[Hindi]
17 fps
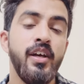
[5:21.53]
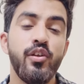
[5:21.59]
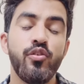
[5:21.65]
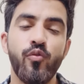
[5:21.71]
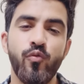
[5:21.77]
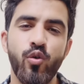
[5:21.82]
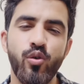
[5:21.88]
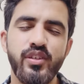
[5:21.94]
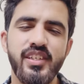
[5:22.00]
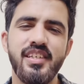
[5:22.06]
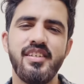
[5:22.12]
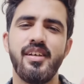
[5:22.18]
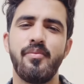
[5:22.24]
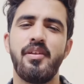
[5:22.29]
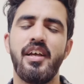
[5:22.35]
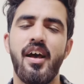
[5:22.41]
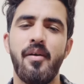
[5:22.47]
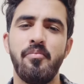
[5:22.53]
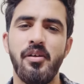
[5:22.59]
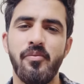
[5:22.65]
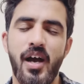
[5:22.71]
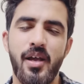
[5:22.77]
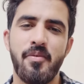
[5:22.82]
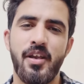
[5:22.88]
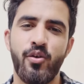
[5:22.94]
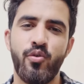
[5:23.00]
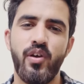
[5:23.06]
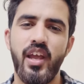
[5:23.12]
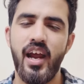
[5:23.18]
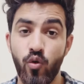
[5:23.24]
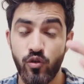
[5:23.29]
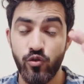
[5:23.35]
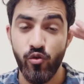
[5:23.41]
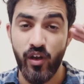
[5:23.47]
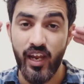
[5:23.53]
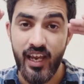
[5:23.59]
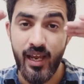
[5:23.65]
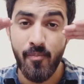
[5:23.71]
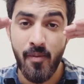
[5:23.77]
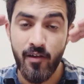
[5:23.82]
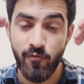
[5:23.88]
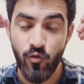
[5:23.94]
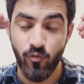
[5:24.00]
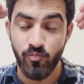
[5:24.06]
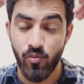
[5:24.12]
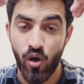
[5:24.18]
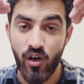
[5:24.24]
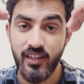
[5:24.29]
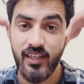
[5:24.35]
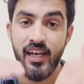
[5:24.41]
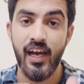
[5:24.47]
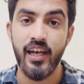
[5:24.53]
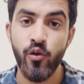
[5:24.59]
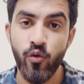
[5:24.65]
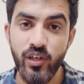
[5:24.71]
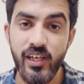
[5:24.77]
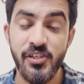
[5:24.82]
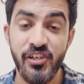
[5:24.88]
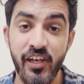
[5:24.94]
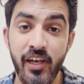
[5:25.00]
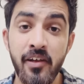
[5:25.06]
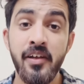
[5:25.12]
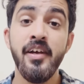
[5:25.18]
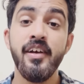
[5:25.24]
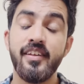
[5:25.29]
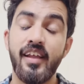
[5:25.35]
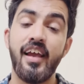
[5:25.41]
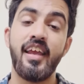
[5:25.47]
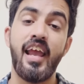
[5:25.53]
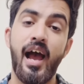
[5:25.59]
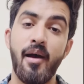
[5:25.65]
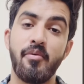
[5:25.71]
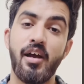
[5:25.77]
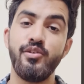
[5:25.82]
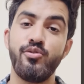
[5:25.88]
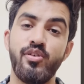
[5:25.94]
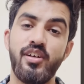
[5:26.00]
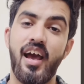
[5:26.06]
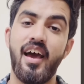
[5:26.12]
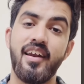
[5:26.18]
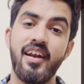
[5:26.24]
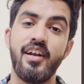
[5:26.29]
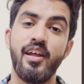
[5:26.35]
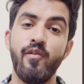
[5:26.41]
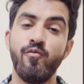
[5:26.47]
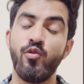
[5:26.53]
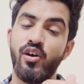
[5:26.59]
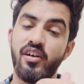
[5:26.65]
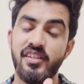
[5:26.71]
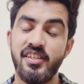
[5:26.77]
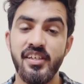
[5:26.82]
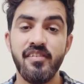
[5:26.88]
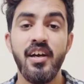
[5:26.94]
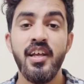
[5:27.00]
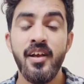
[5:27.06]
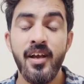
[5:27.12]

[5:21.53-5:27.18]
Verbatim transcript: तो वो चीज़ जब तक आप दिमाग में रखोगे और जो एम है वो बहुत ही हाई होनी चाहिए ताकि आपका जो टारगेट है वो अचीव